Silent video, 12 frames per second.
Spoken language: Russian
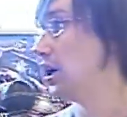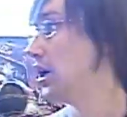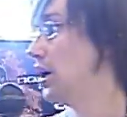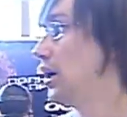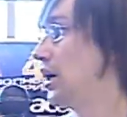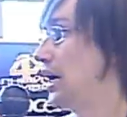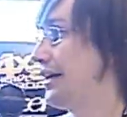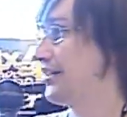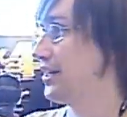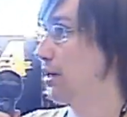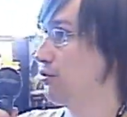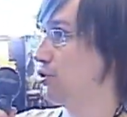Э, а
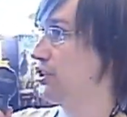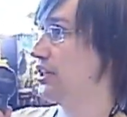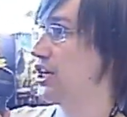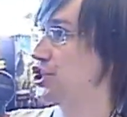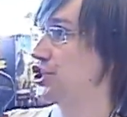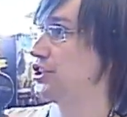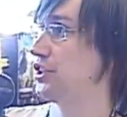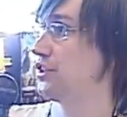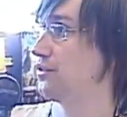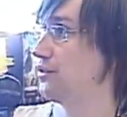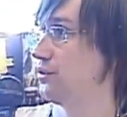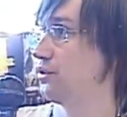там вот дальше
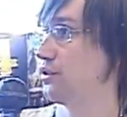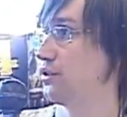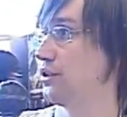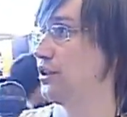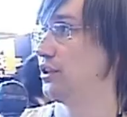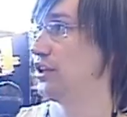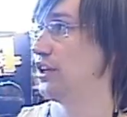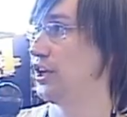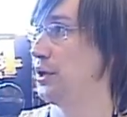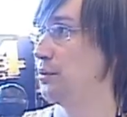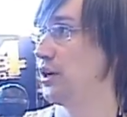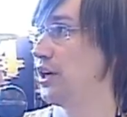
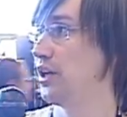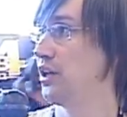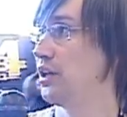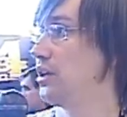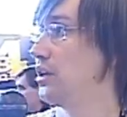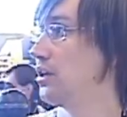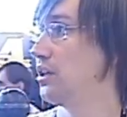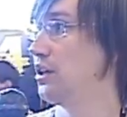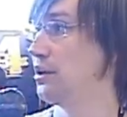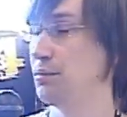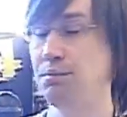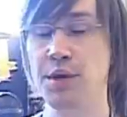э, либо
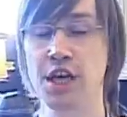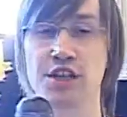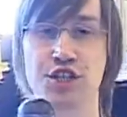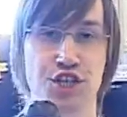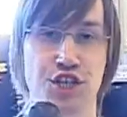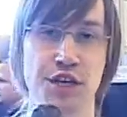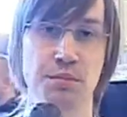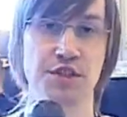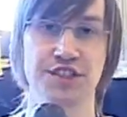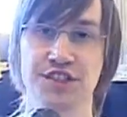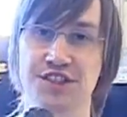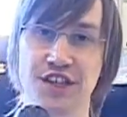мелочь, либо
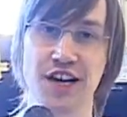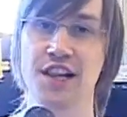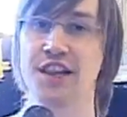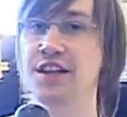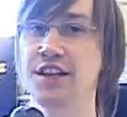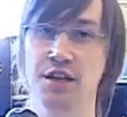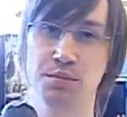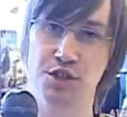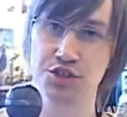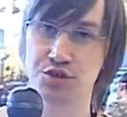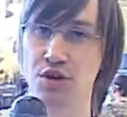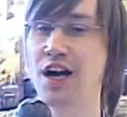социальные, либо
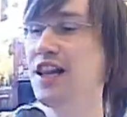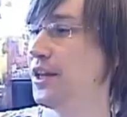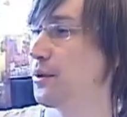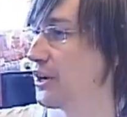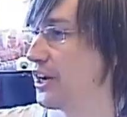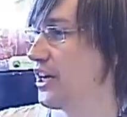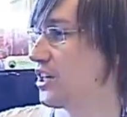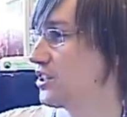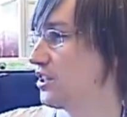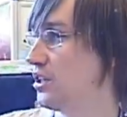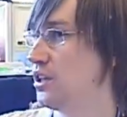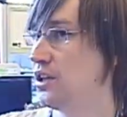визуальные проекты.
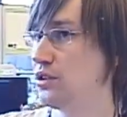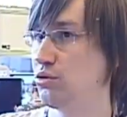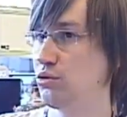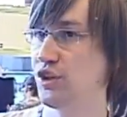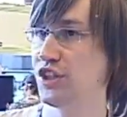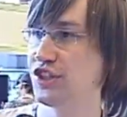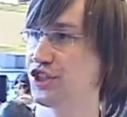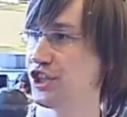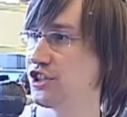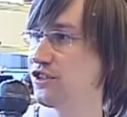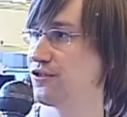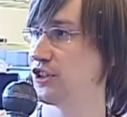Ну, если
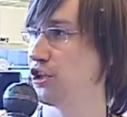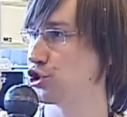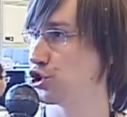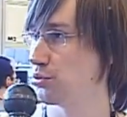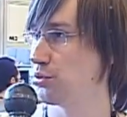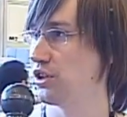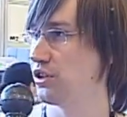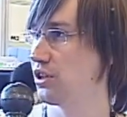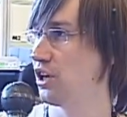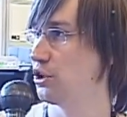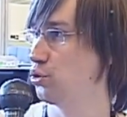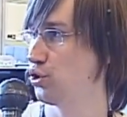честно, в следующем
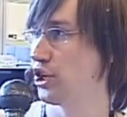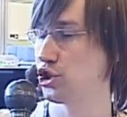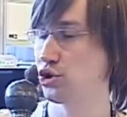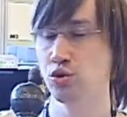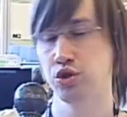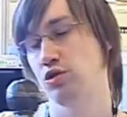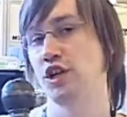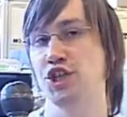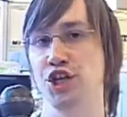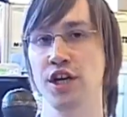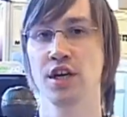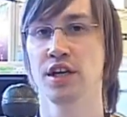году я жду, что
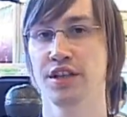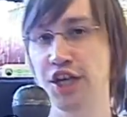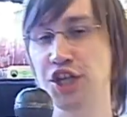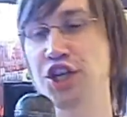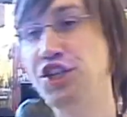даже, даже